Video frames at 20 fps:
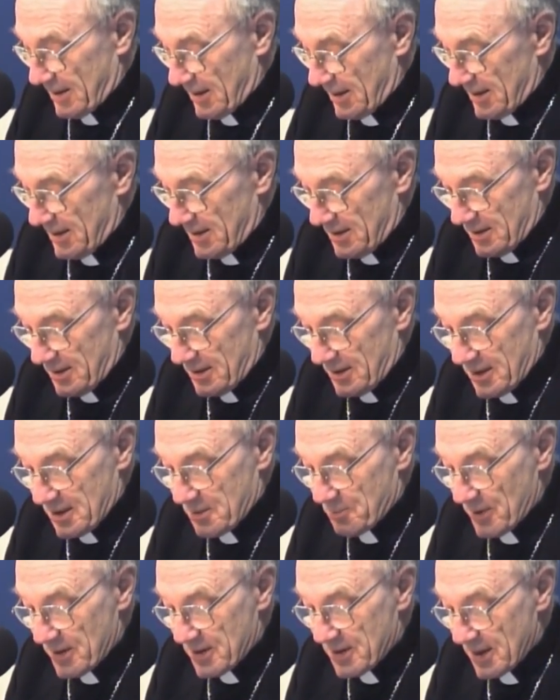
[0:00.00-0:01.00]
des,
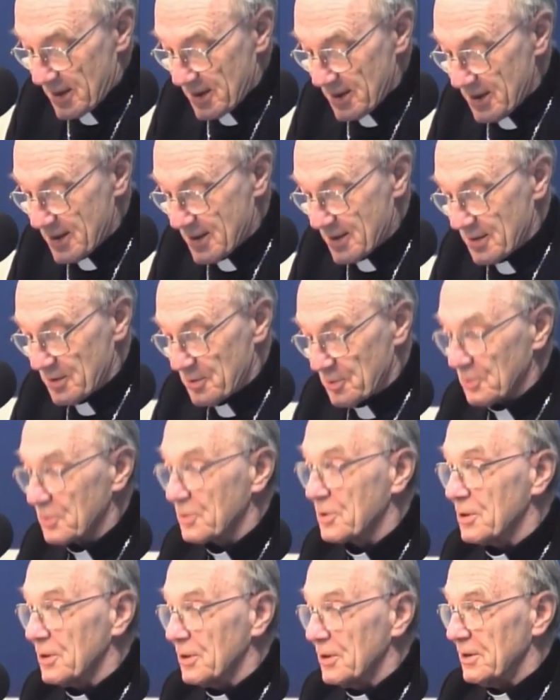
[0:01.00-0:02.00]
spécialistes. Et
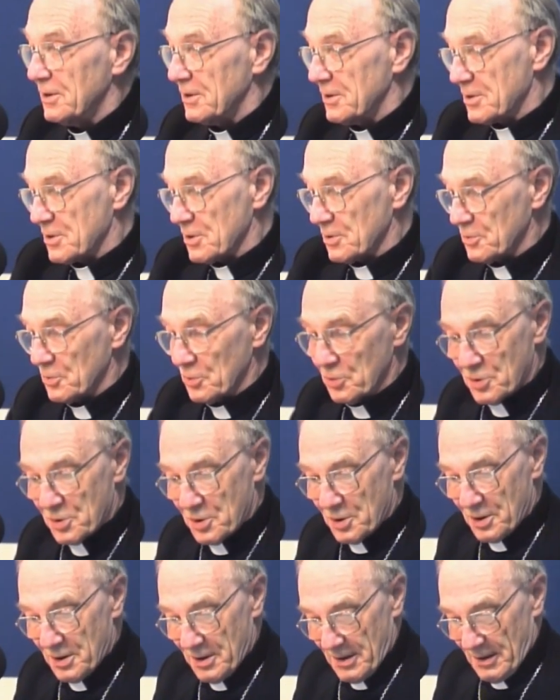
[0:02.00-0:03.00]
donc, euh, sans
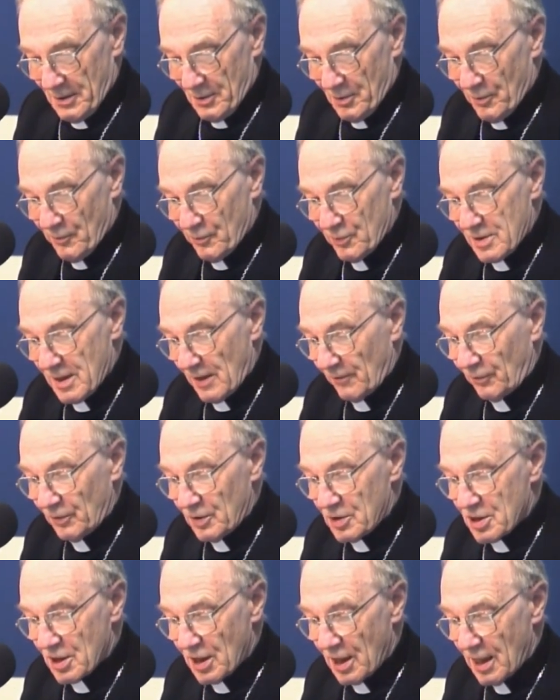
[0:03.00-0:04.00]
doute, euh, on vous
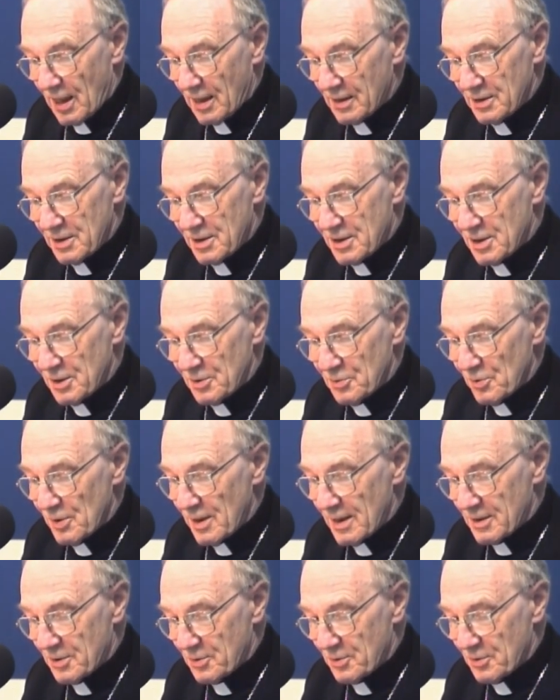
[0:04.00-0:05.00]
affichera ici ou là